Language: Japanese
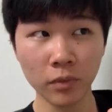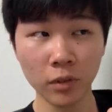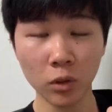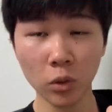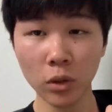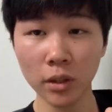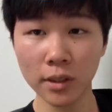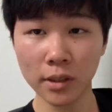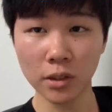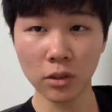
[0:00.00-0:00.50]

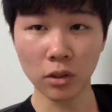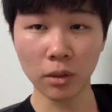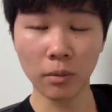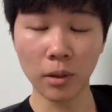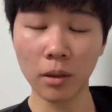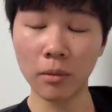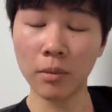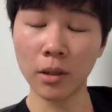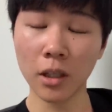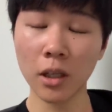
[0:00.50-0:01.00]
ドイツとか、
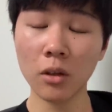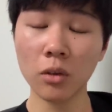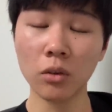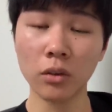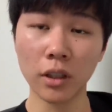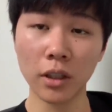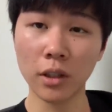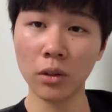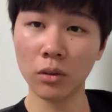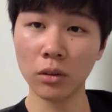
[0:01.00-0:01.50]
まあ、まあ、結構
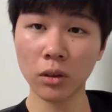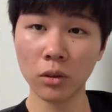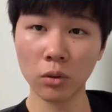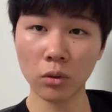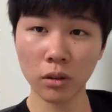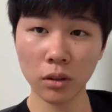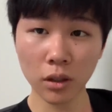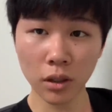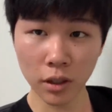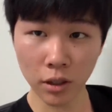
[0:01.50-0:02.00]
ね、いろんなと
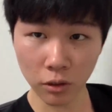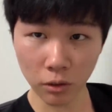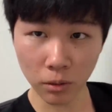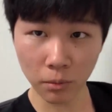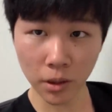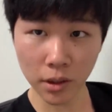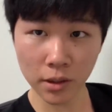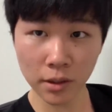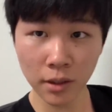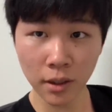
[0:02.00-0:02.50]
ころが来ており
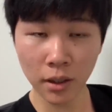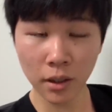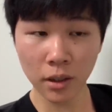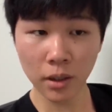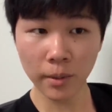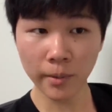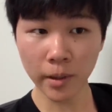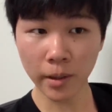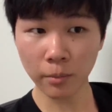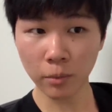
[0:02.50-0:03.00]
ます。
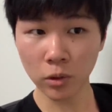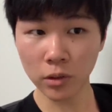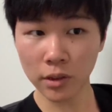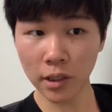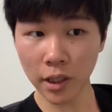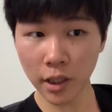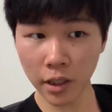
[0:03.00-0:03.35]
でもね、もう全